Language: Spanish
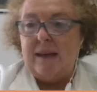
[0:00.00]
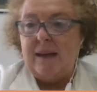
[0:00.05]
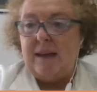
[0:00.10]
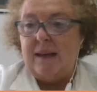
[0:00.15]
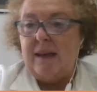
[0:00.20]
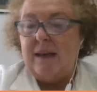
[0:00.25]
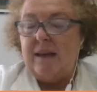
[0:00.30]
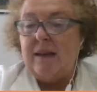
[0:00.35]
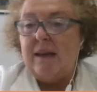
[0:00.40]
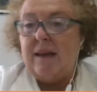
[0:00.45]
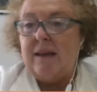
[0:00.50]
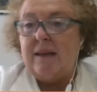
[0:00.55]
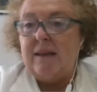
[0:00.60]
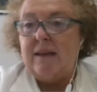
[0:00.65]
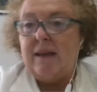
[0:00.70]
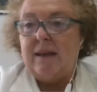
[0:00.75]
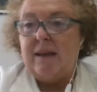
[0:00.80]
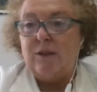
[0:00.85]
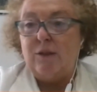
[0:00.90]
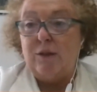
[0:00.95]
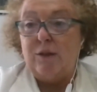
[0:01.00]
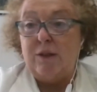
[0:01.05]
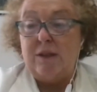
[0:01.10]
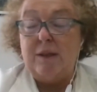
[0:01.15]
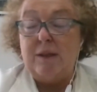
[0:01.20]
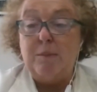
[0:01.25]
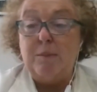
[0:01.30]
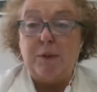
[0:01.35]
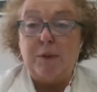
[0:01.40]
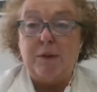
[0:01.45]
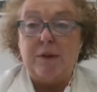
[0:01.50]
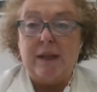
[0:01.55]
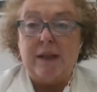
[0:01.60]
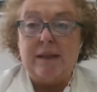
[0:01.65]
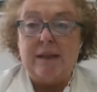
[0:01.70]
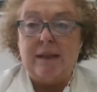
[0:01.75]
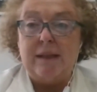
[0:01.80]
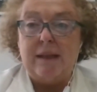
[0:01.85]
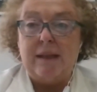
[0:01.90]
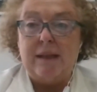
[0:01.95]
Y eh, eh, eso es
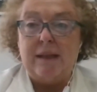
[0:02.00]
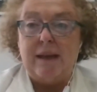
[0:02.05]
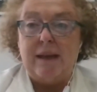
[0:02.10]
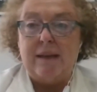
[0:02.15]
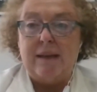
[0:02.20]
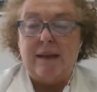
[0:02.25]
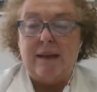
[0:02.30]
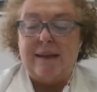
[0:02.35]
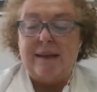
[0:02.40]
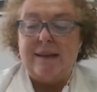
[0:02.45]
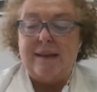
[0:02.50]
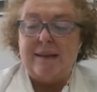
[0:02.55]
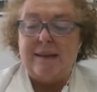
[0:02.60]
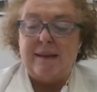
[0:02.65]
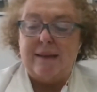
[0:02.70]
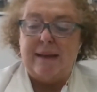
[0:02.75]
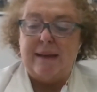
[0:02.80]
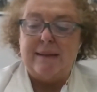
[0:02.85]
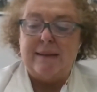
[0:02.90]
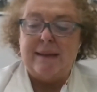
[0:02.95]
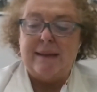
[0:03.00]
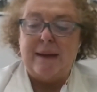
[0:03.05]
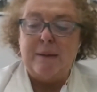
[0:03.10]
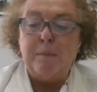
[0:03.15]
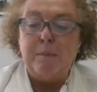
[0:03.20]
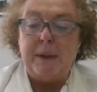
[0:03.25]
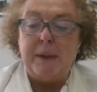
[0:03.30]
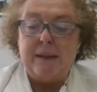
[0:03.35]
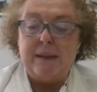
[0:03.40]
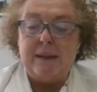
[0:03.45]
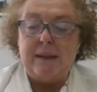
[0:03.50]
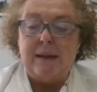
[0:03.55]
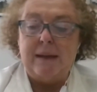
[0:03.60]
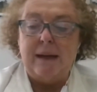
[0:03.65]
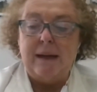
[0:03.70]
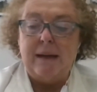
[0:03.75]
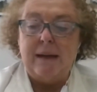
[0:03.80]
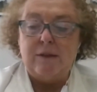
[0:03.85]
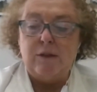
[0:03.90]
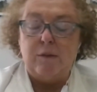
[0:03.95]
importante, eh, esa
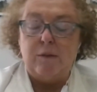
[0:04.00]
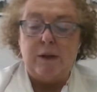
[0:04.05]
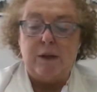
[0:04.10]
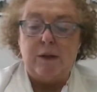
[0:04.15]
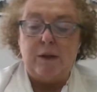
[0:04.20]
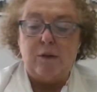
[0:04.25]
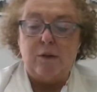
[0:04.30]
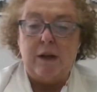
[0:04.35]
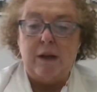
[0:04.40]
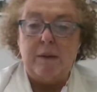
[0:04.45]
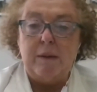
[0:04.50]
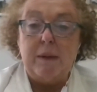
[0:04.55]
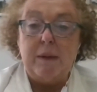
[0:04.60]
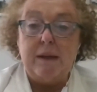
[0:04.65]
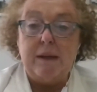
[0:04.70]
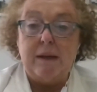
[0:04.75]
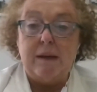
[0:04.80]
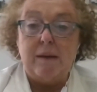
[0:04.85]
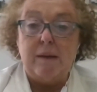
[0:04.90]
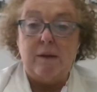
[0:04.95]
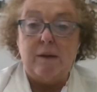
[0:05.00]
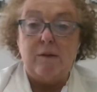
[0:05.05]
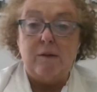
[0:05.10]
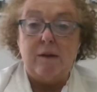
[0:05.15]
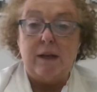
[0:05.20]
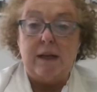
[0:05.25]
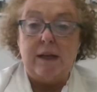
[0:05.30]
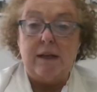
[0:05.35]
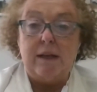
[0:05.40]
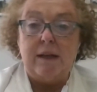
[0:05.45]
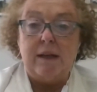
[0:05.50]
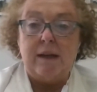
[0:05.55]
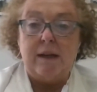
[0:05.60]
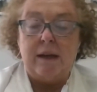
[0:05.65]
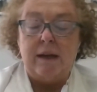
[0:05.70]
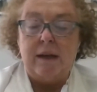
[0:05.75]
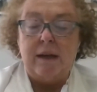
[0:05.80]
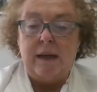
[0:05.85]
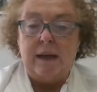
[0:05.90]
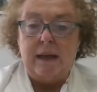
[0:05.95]
empatía, sobre todo la investigación
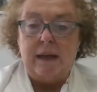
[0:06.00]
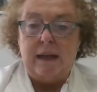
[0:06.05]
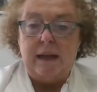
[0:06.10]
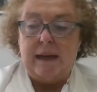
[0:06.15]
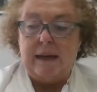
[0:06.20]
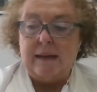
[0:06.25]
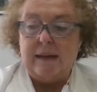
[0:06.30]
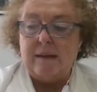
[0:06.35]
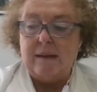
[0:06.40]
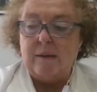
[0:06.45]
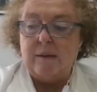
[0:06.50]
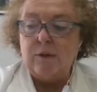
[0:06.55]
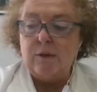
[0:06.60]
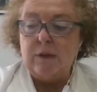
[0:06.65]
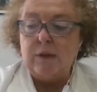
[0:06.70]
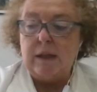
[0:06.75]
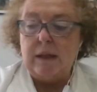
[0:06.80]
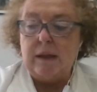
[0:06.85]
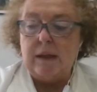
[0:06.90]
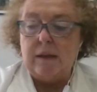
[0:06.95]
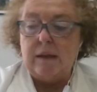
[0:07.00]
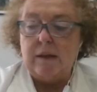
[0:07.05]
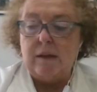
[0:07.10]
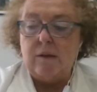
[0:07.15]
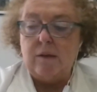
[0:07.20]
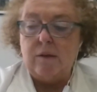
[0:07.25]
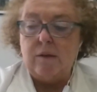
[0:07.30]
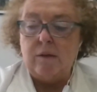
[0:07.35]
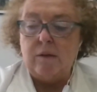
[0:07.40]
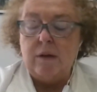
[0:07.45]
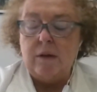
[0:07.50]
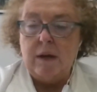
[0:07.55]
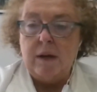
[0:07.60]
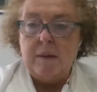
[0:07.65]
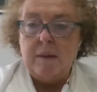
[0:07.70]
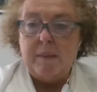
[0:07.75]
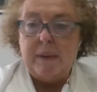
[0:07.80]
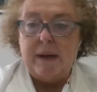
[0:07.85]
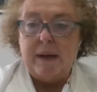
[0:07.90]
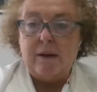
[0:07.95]
clínica, la que estamos haciendo
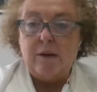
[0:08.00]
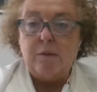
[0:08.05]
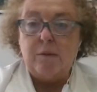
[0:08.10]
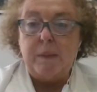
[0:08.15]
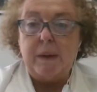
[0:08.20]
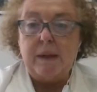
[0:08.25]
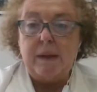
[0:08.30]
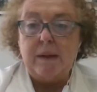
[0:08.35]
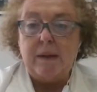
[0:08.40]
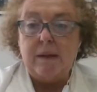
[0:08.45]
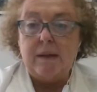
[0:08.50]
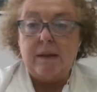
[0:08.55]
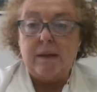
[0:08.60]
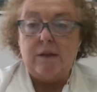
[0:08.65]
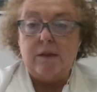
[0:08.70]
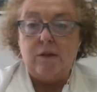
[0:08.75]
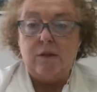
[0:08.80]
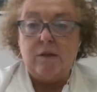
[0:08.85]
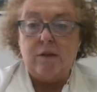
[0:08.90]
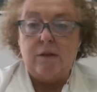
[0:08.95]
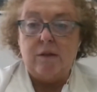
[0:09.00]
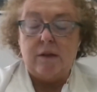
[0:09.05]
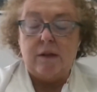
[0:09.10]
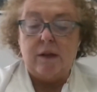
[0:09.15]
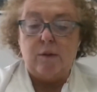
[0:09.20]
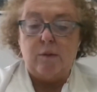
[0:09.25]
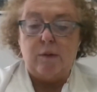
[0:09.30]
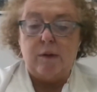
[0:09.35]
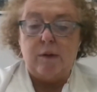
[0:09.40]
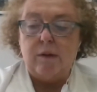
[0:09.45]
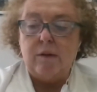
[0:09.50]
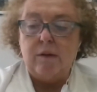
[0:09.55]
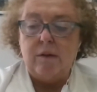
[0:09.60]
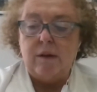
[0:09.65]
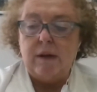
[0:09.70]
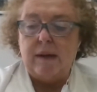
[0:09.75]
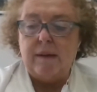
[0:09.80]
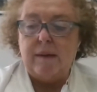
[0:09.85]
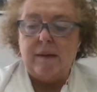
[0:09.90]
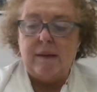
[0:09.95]
para los pacientes. Yo
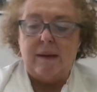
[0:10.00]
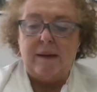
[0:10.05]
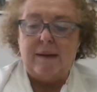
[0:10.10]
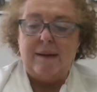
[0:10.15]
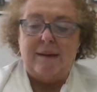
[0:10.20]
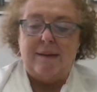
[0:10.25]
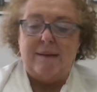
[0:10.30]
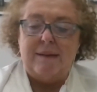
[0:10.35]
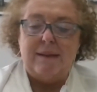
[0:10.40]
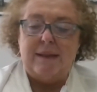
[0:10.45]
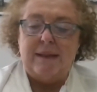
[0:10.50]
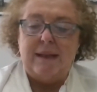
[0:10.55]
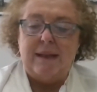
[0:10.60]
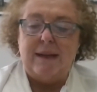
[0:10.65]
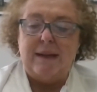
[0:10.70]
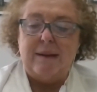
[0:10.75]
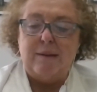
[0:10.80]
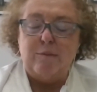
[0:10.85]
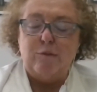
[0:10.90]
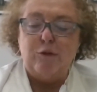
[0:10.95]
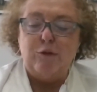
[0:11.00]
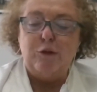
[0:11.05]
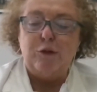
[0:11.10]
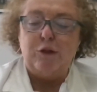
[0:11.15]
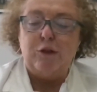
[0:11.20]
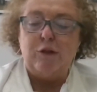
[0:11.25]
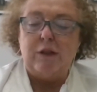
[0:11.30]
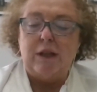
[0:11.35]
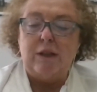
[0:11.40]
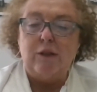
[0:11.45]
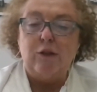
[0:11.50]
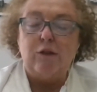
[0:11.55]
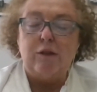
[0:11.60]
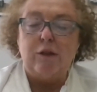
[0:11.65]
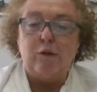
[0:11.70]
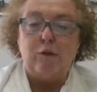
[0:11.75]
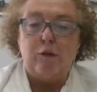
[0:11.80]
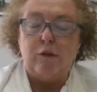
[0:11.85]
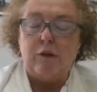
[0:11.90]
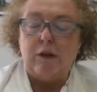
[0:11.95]
recuerdo hace ya muchos
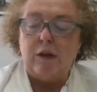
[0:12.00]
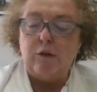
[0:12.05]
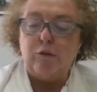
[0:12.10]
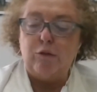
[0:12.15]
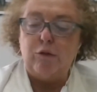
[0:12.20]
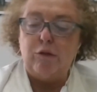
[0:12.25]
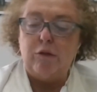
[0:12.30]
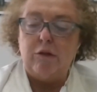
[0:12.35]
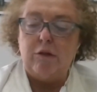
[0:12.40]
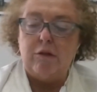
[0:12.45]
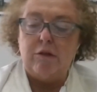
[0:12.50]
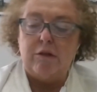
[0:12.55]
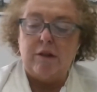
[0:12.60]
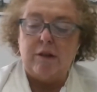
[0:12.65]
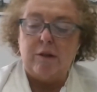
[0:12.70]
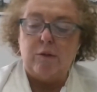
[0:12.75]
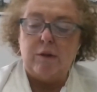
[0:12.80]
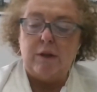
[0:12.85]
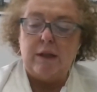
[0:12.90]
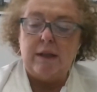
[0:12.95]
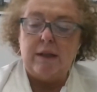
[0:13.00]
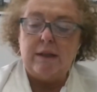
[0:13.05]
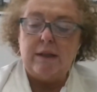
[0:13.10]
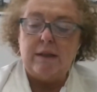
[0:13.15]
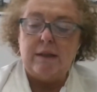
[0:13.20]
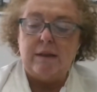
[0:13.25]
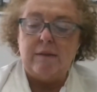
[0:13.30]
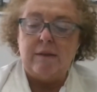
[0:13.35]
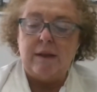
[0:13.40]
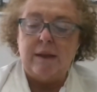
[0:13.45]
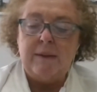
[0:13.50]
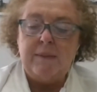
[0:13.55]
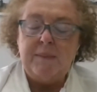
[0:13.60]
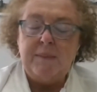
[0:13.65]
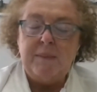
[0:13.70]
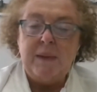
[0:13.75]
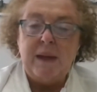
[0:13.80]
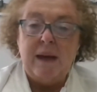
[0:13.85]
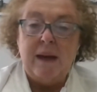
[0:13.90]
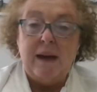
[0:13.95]
años, seguro que tú no lo recuerdas, Xavier,